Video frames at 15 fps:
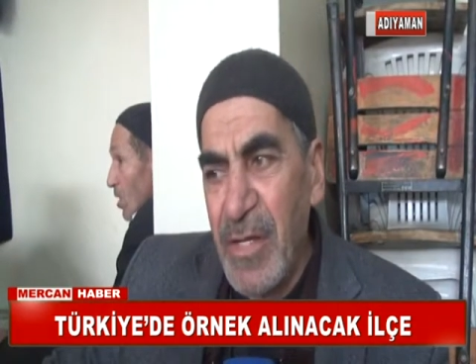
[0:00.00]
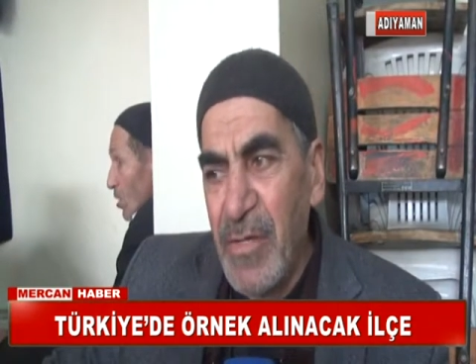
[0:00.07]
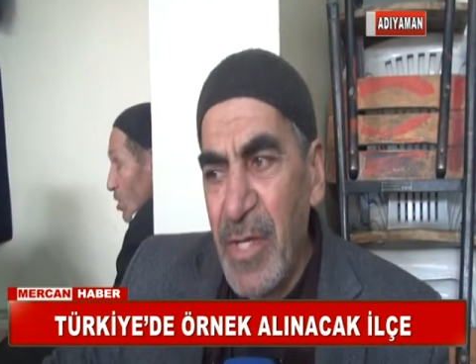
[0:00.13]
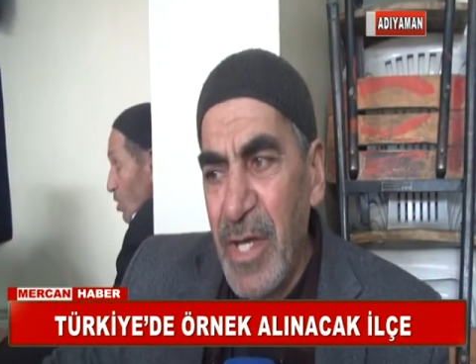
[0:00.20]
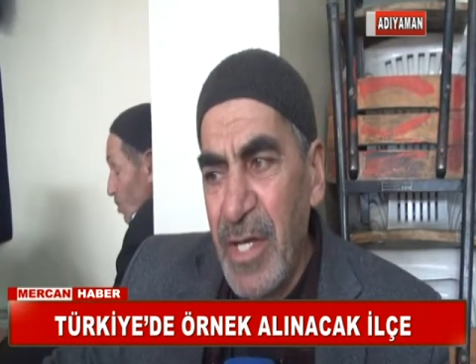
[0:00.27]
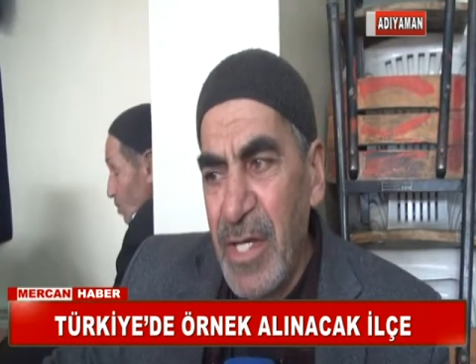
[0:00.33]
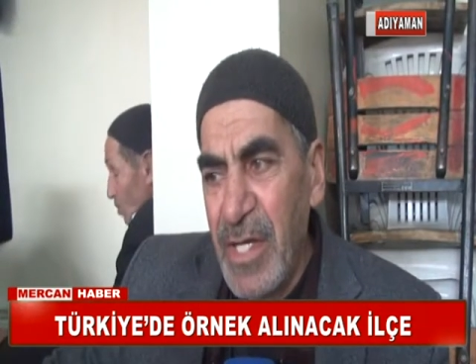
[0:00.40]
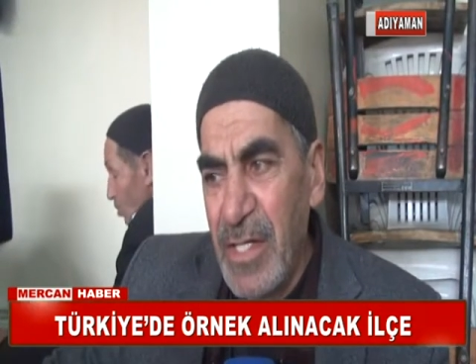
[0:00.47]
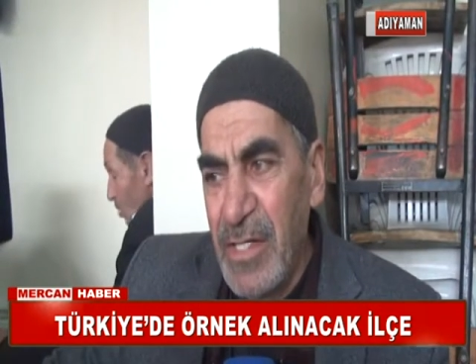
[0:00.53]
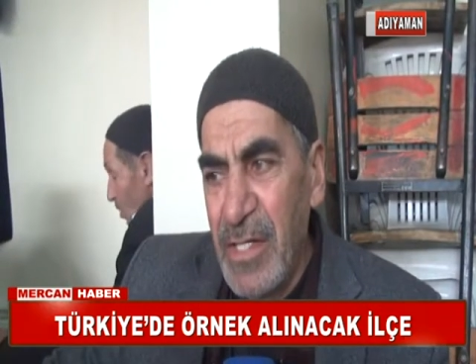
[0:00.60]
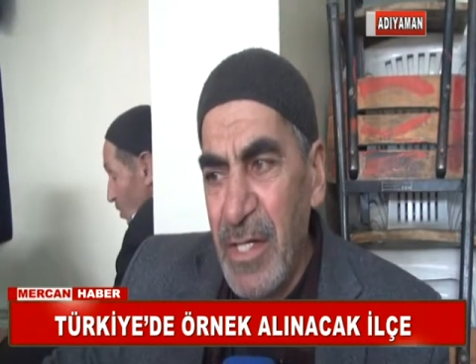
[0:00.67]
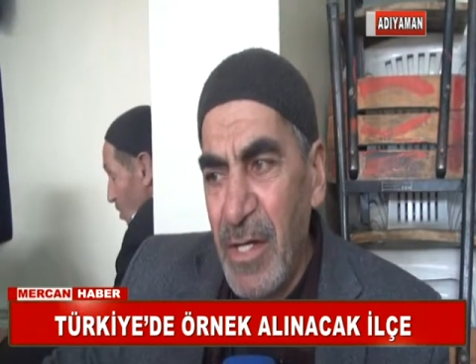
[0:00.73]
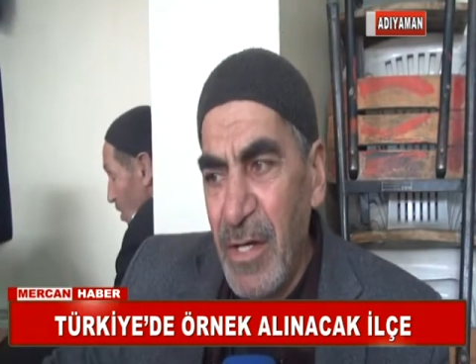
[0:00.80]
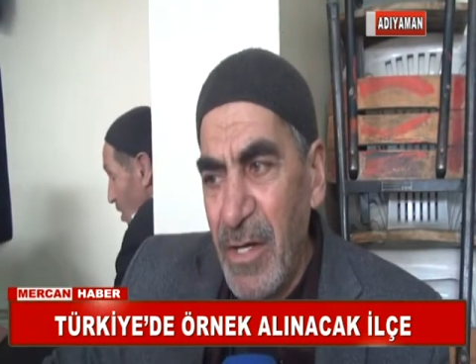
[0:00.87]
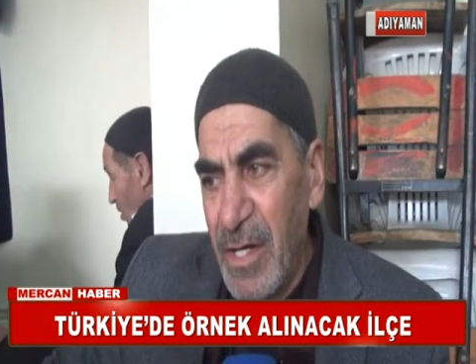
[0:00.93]
göre
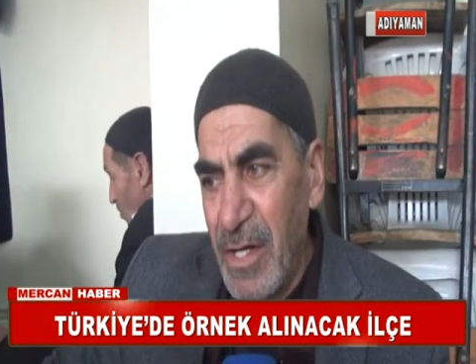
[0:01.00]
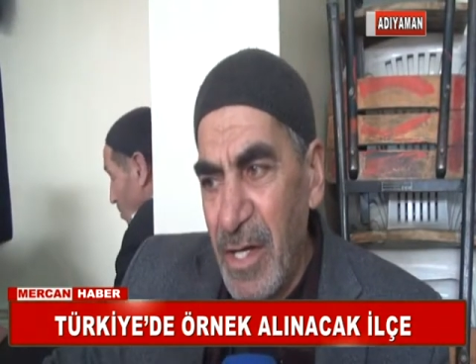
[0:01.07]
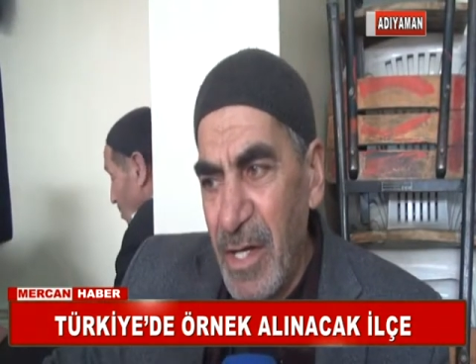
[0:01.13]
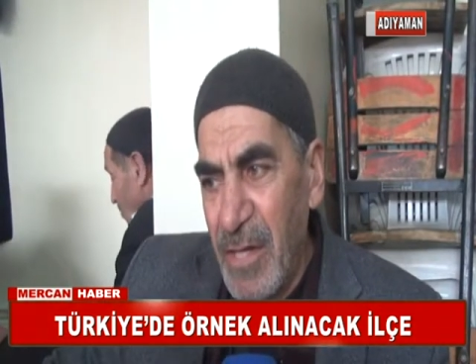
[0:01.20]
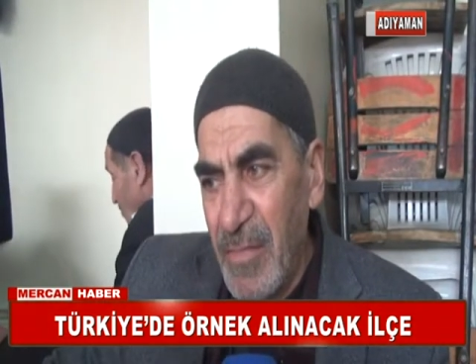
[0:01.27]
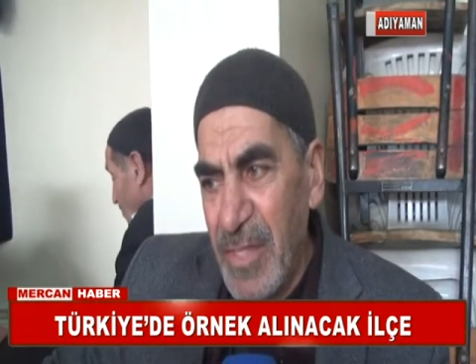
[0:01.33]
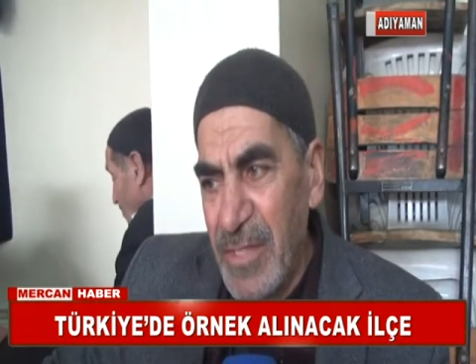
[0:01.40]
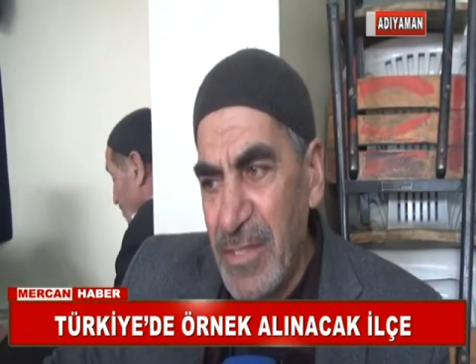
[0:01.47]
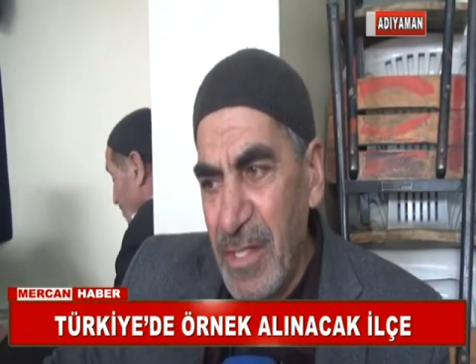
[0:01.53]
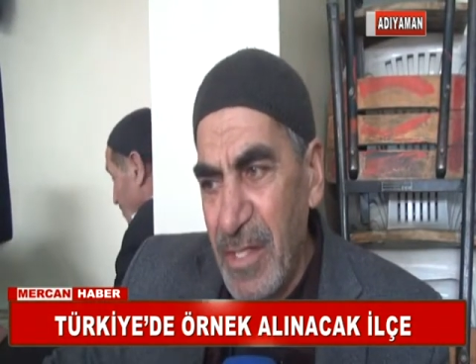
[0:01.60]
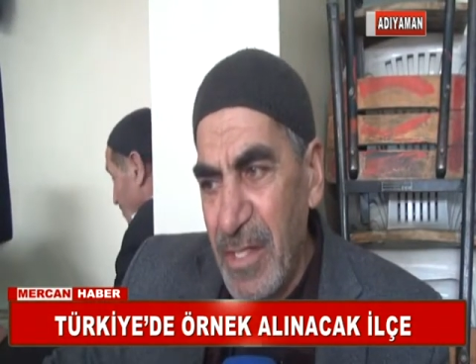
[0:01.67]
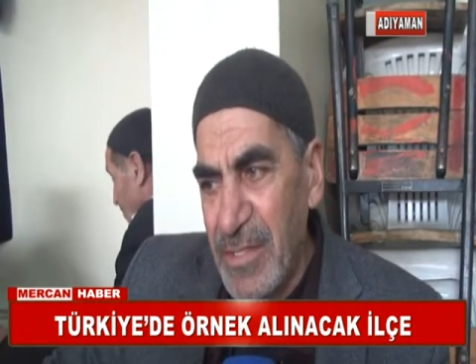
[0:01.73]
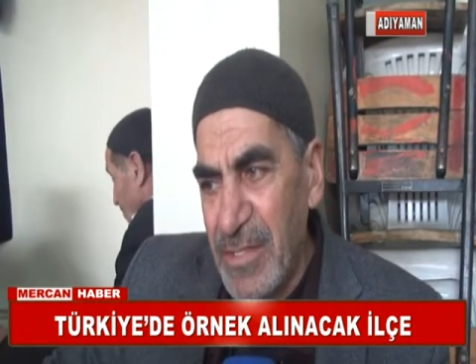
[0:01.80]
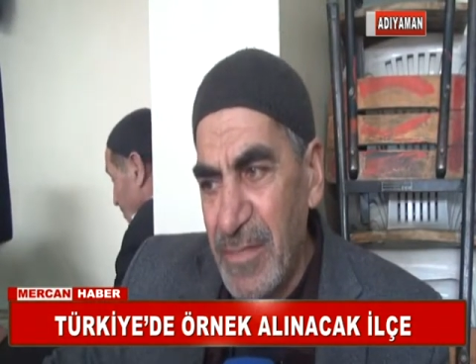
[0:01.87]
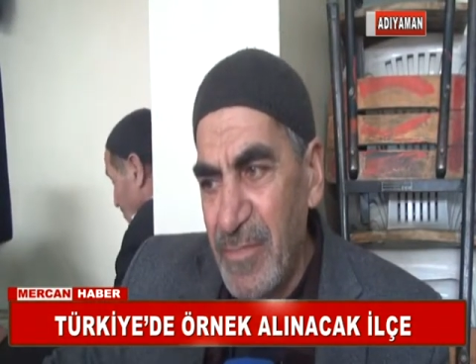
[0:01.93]
kendini ayarlanması
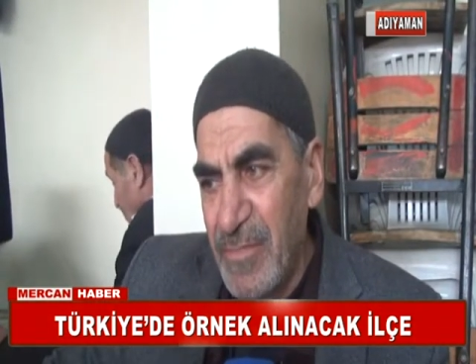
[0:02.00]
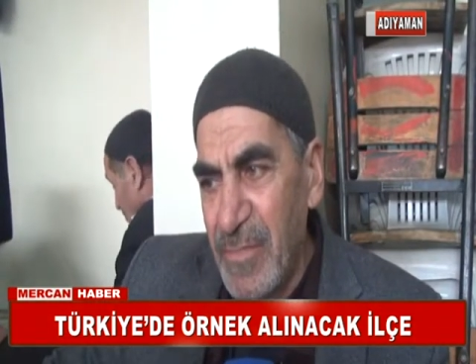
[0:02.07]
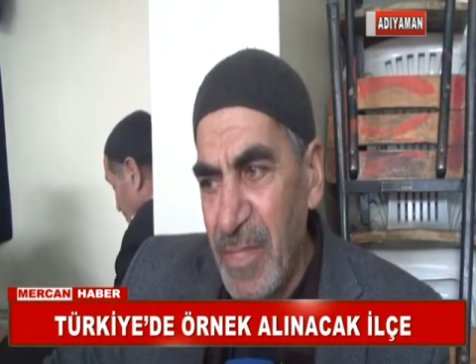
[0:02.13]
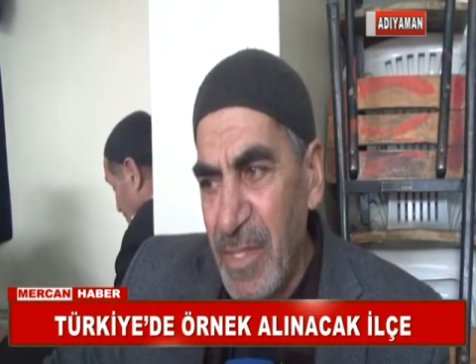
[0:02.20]
lazım.